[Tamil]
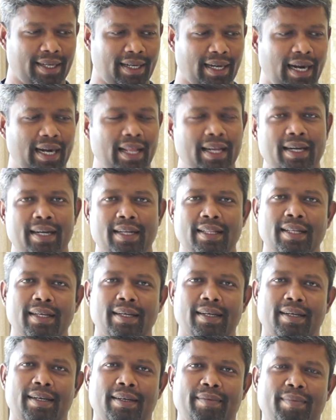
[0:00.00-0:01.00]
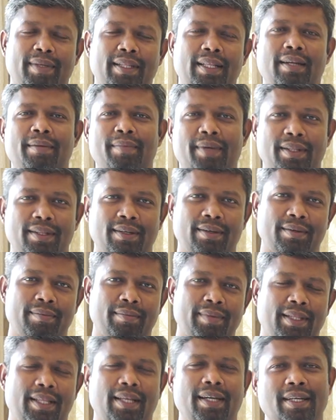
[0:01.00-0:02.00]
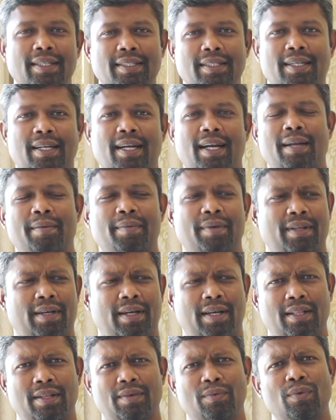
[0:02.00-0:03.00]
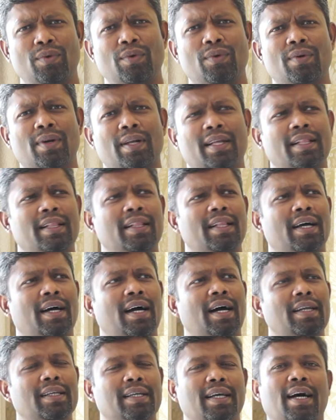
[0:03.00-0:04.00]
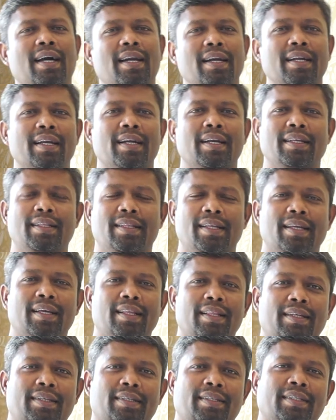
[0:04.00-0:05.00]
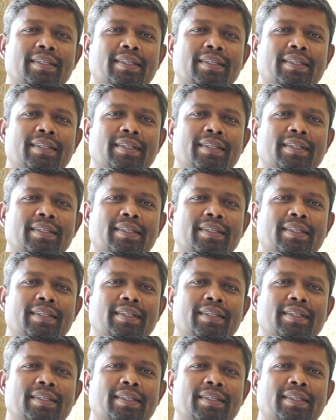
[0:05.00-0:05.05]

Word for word: காலையில் நடந்தால் மத்தியானம் நடந்துடணும் மத்தியானம் நடந்தால் நைட்டில் மறந்து அதை உள்ளுக்குள்ளே இந்த ஆள் யாருன்னு எனக்கு தெரியாது